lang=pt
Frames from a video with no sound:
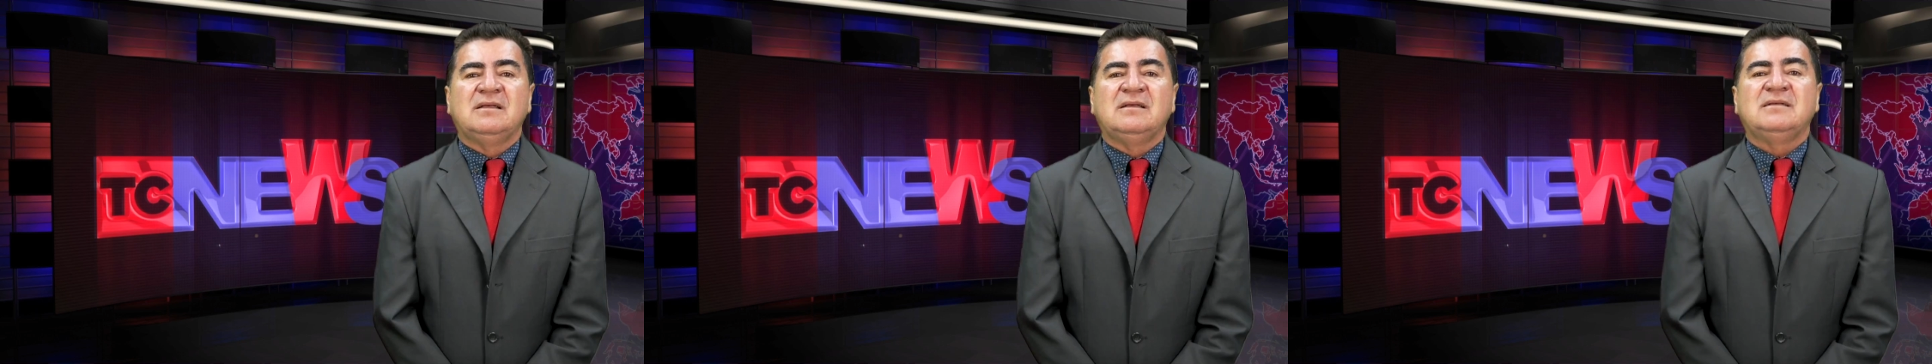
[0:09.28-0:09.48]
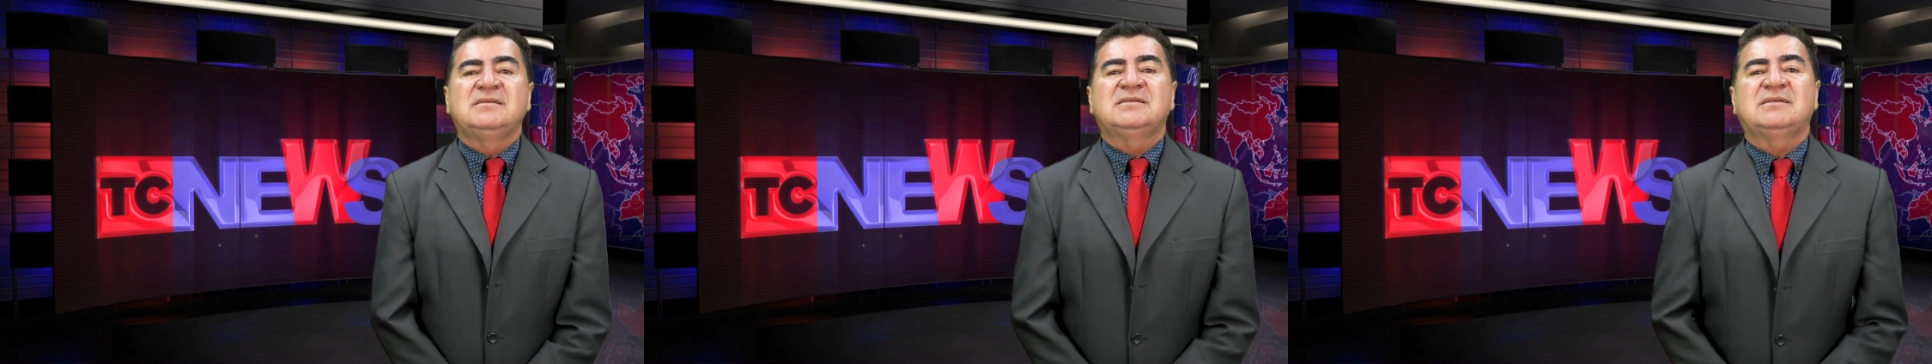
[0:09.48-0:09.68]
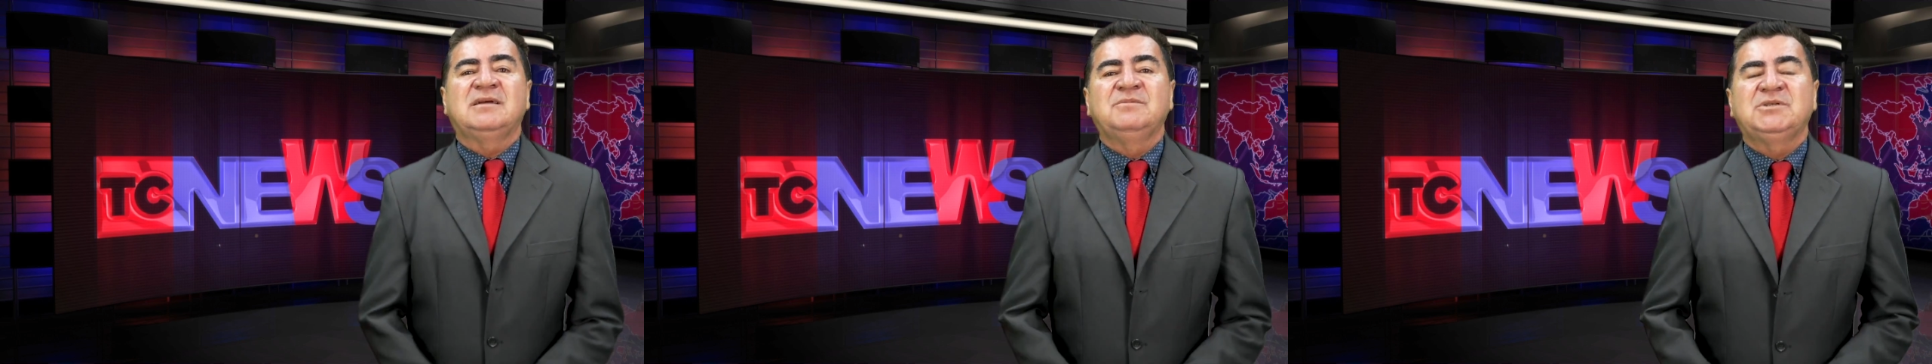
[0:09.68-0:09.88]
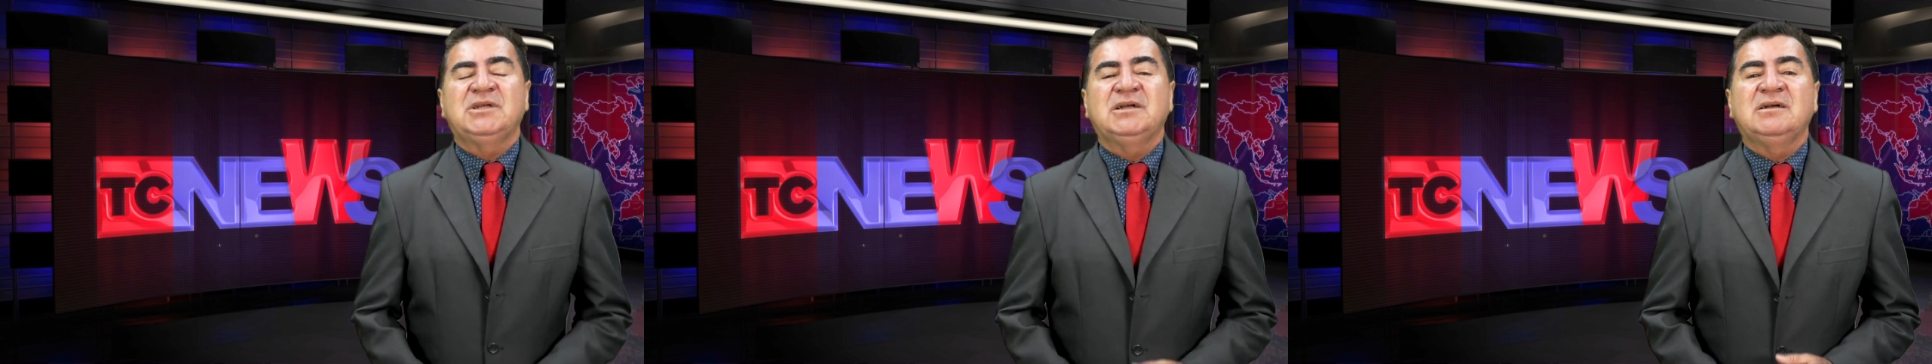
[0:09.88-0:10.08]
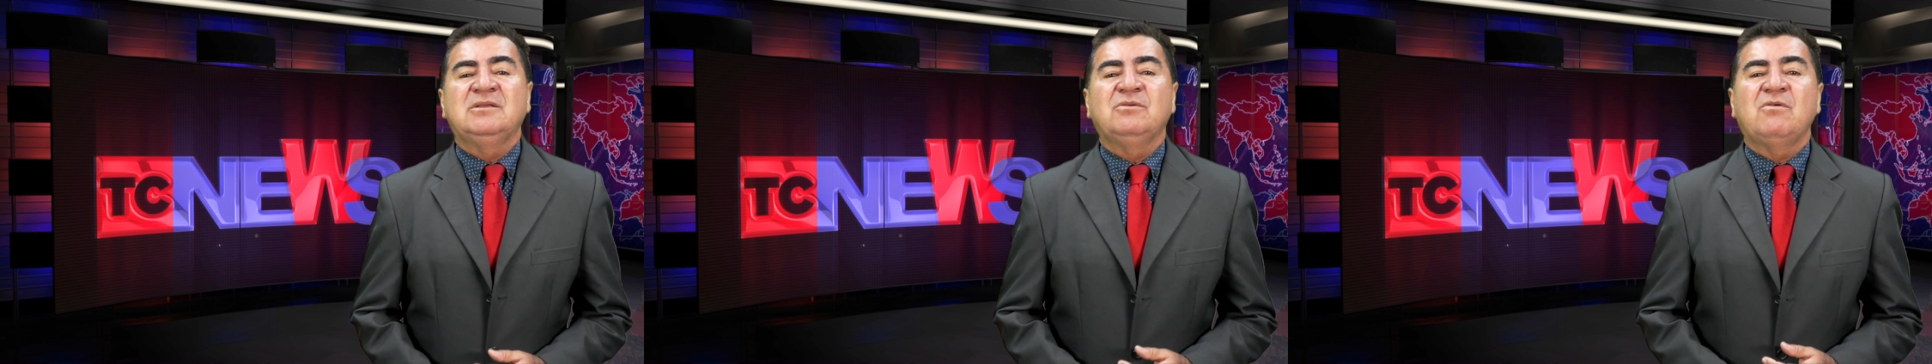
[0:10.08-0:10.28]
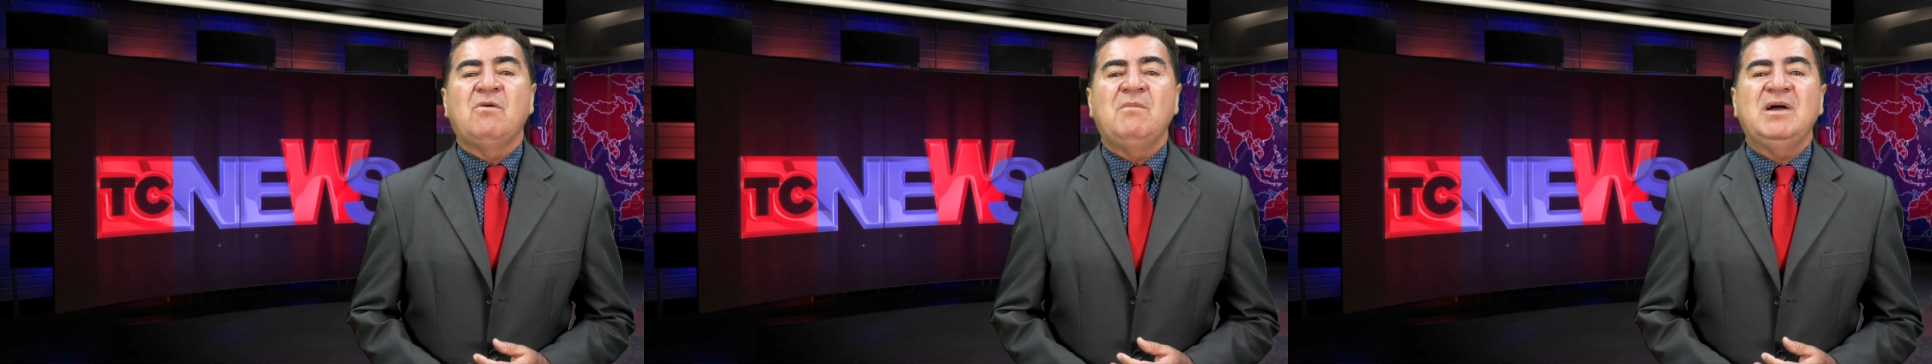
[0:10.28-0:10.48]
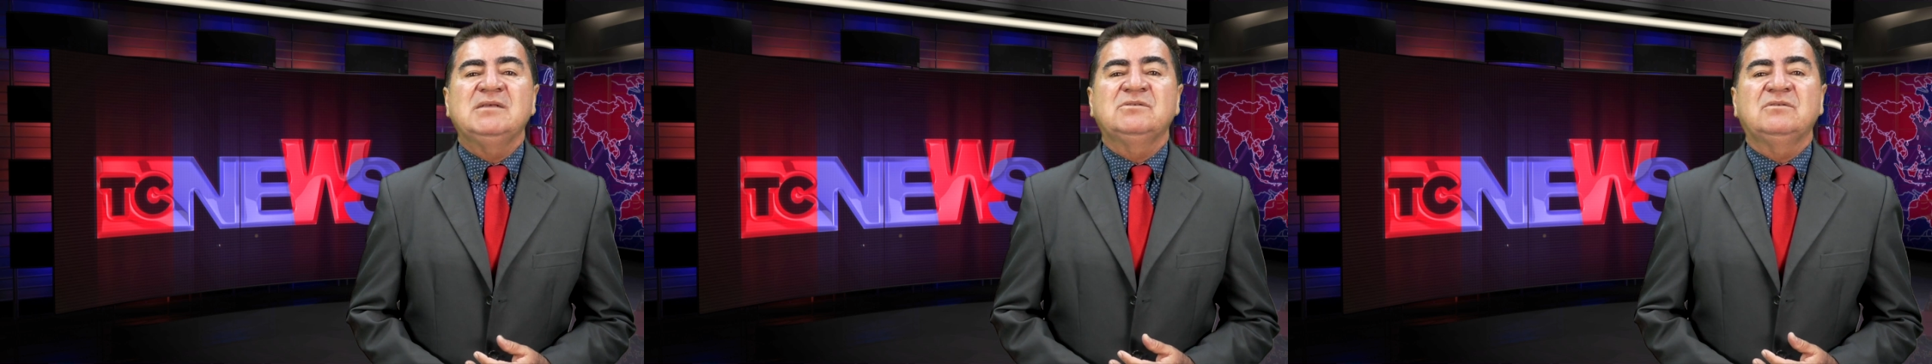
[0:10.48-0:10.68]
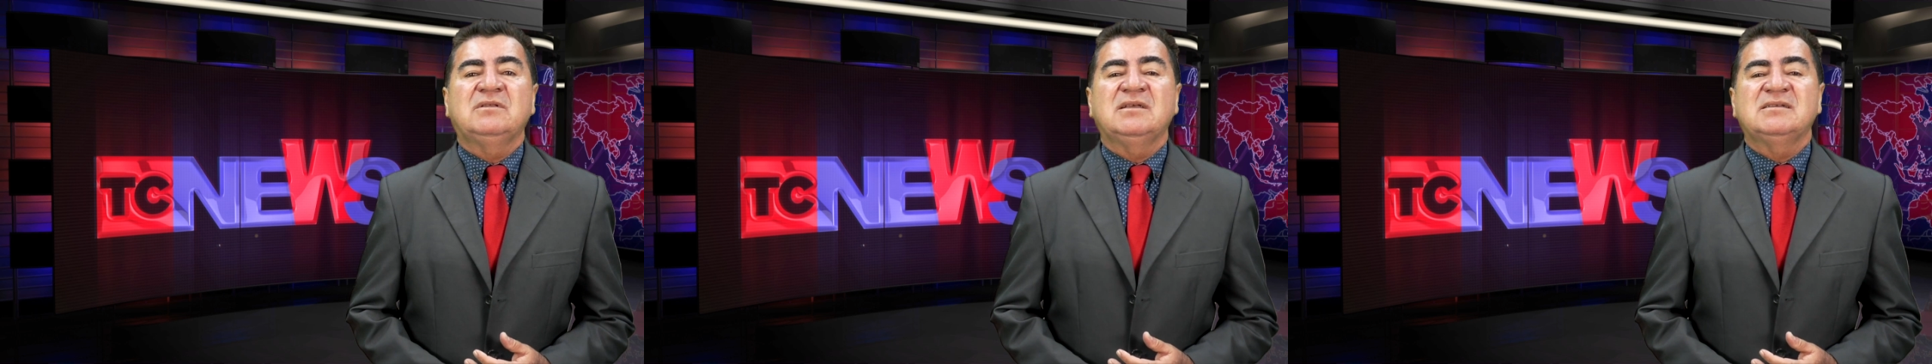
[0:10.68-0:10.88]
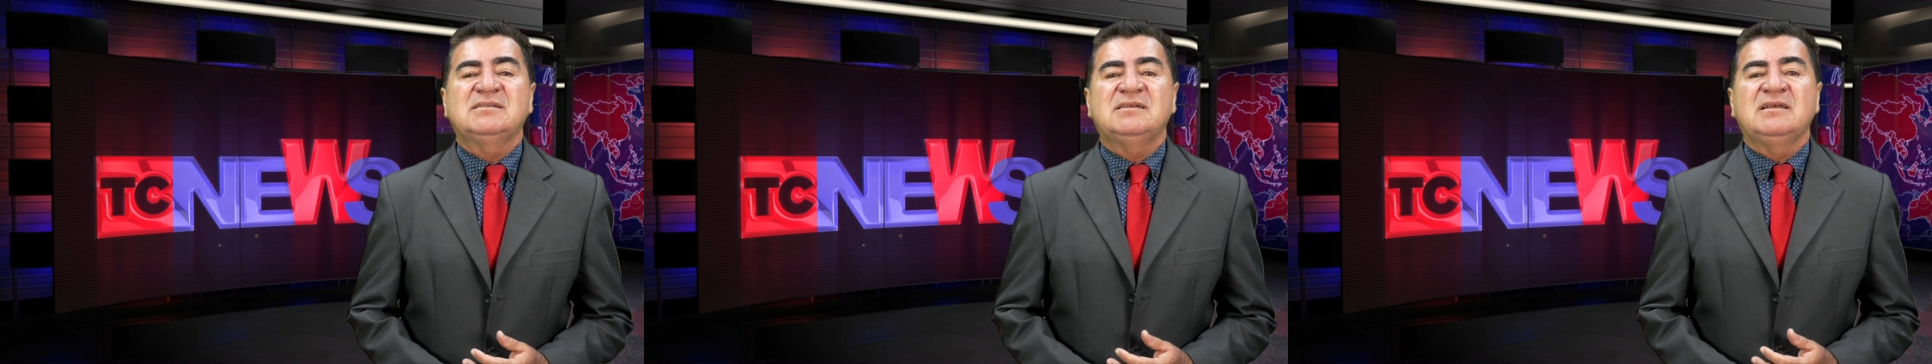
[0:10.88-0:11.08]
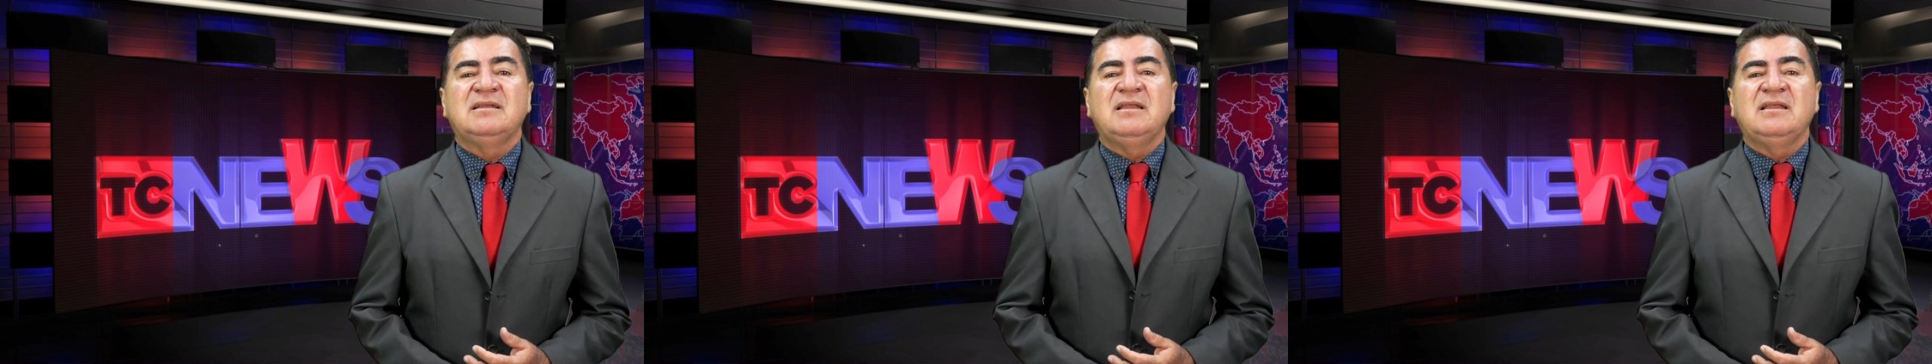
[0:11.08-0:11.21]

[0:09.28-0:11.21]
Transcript: Estamos chegando com mais um TC